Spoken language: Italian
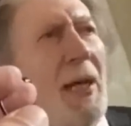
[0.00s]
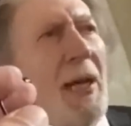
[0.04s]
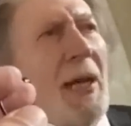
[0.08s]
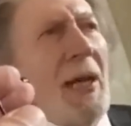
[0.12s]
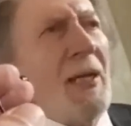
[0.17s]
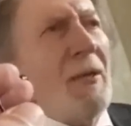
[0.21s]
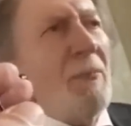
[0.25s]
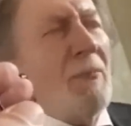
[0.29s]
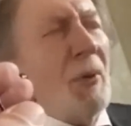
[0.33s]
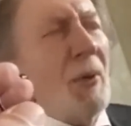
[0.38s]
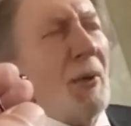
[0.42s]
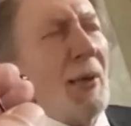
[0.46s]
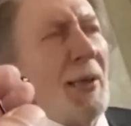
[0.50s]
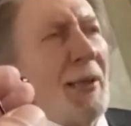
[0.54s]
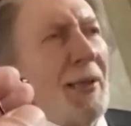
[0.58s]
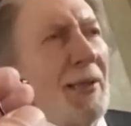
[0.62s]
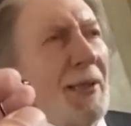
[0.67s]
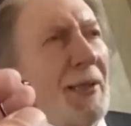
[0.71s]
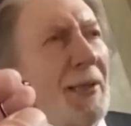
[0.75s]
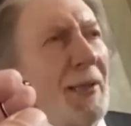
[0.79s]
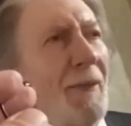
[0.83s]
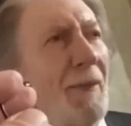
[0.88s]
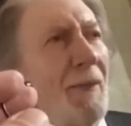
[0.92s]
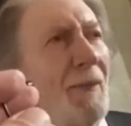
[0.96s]

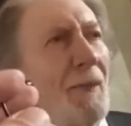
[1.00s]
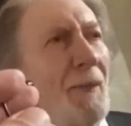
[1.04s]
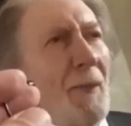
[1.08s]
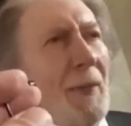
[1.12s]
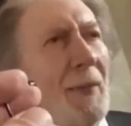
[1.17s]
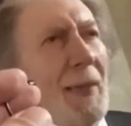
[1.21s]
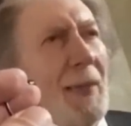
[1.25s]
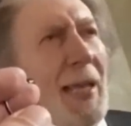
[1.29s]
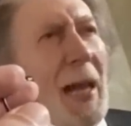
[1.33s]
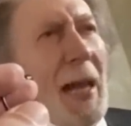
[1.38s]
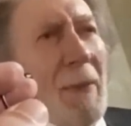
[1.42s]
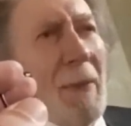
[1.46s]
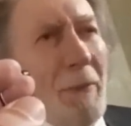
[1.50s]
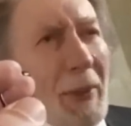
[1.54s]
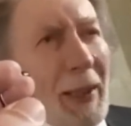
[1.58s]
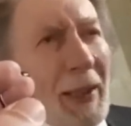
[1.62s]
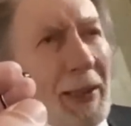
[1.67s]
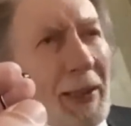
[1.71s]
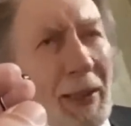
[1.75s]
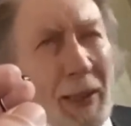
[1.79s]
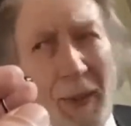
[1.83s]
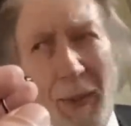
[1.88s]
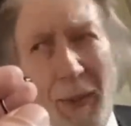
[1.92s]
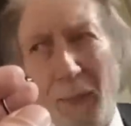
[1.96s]
esponenti del
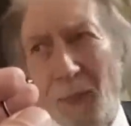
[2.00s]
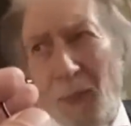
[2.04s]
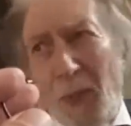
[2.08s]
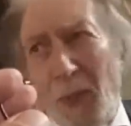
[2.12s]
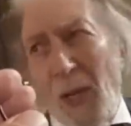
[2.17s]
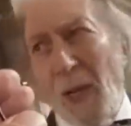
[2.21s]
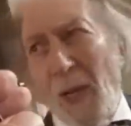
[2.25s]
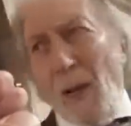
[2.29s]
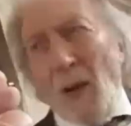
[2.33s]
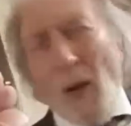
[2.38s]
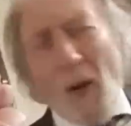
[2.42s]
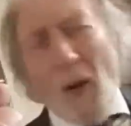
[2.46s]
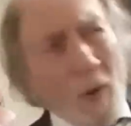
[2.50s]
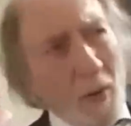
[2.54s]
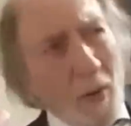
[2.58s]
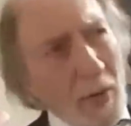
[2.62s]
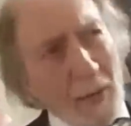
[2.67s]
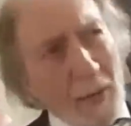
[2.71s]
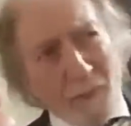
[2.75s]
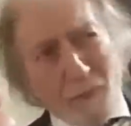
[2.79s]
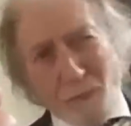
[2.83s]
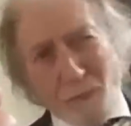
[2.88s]
PD. Ora,